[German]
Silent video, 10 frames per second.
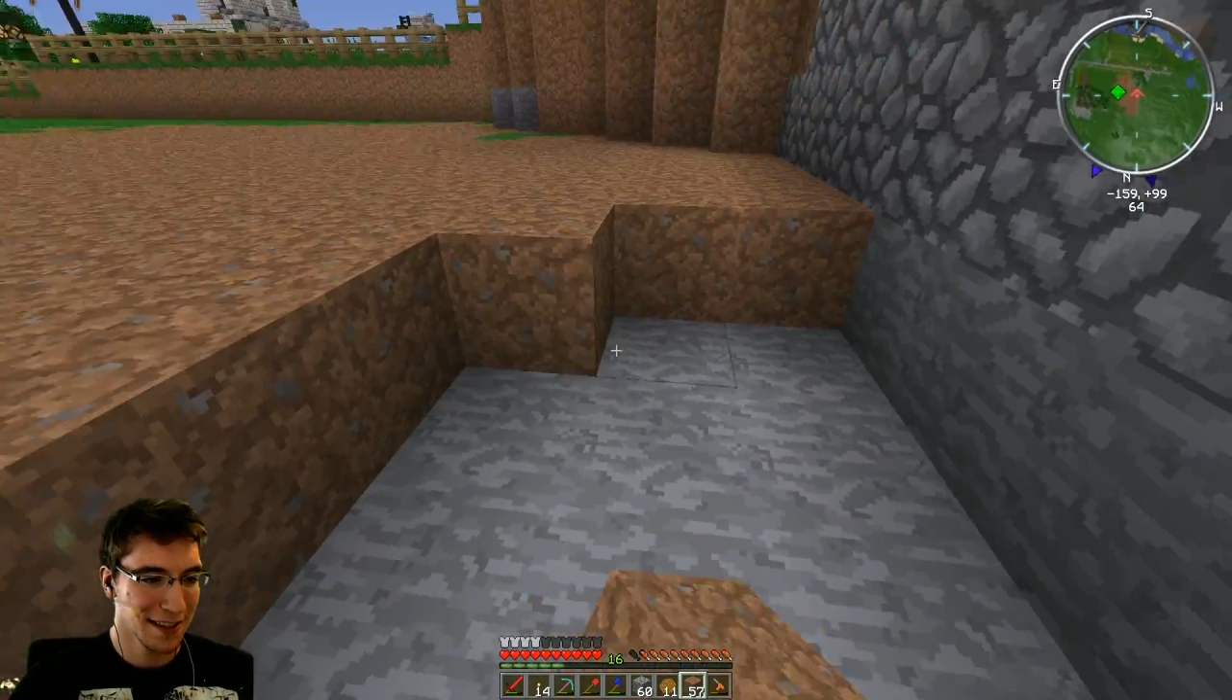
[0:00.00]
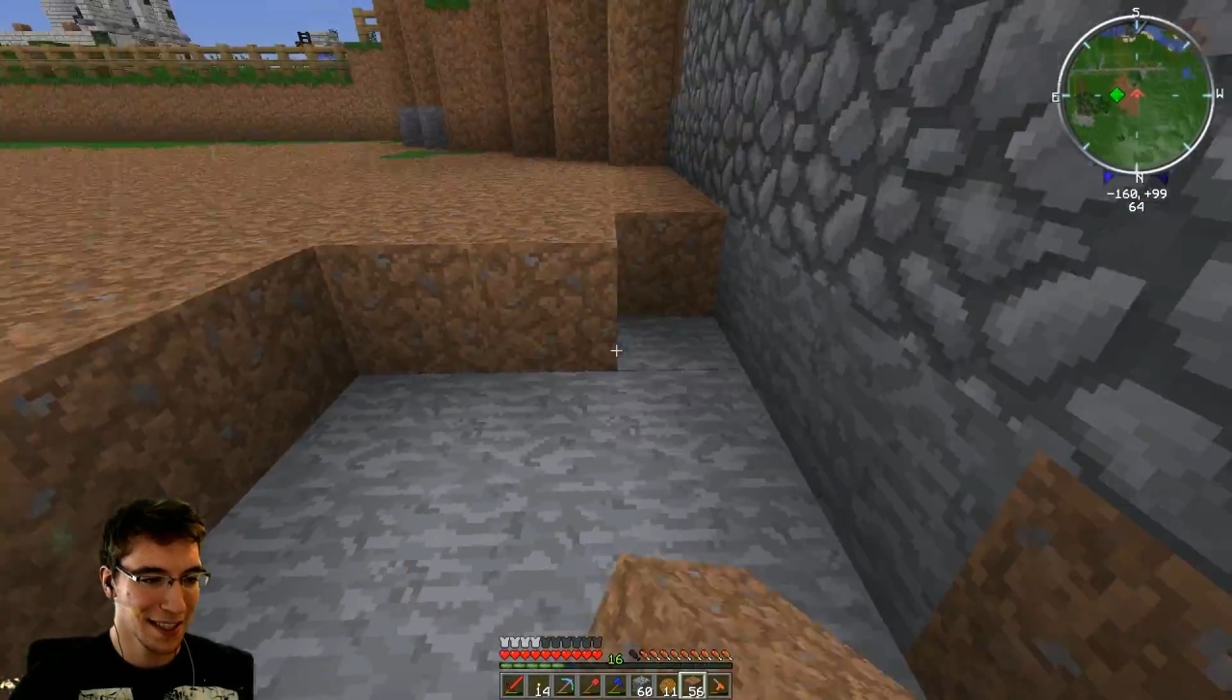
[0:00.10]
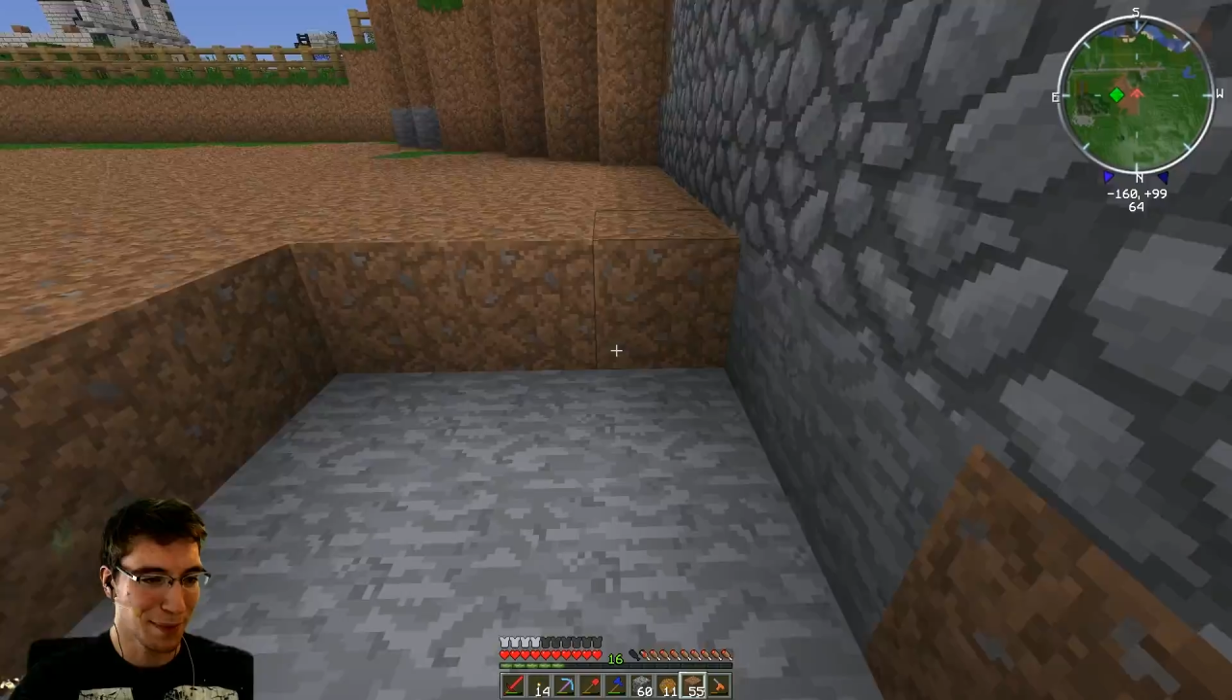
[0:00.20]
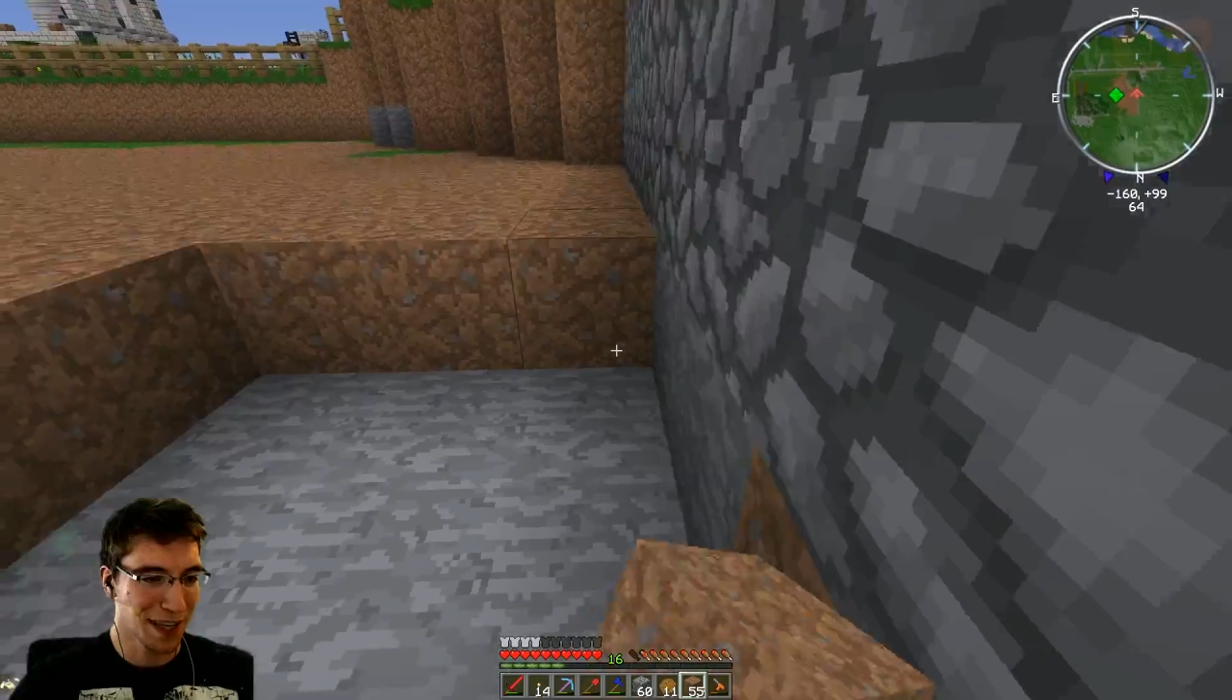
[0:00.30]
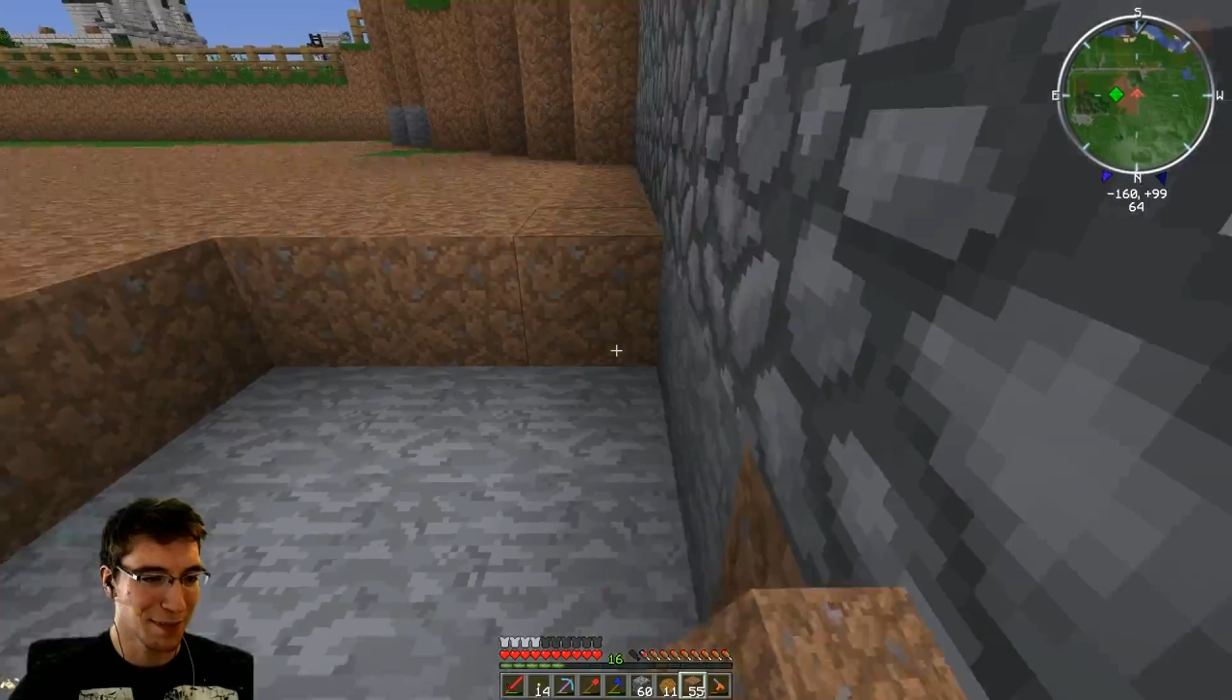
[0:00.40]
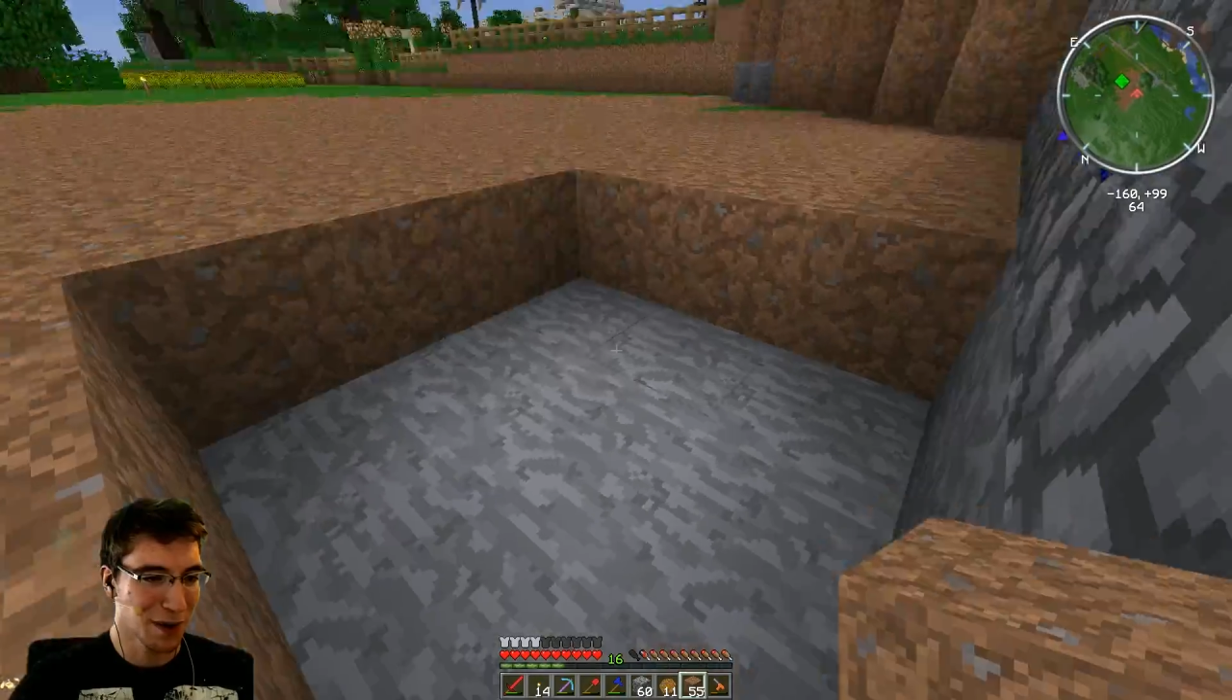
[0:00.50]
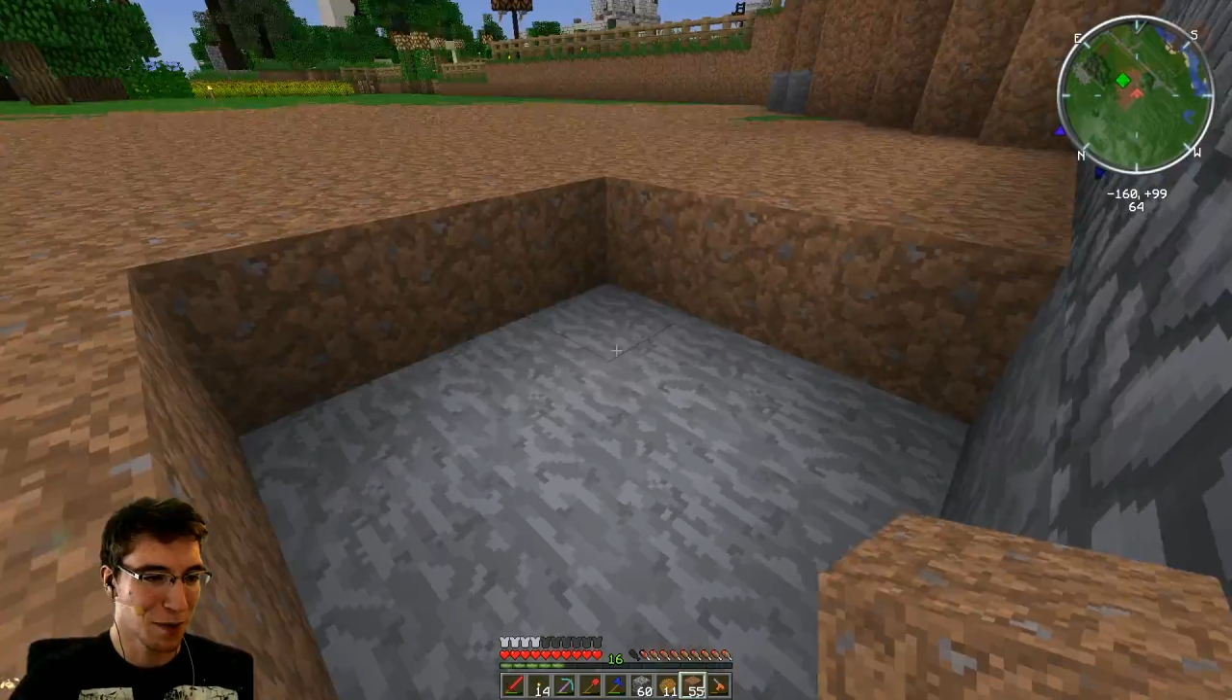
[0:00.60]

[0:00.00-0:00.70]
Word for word: Ich hab gleich mein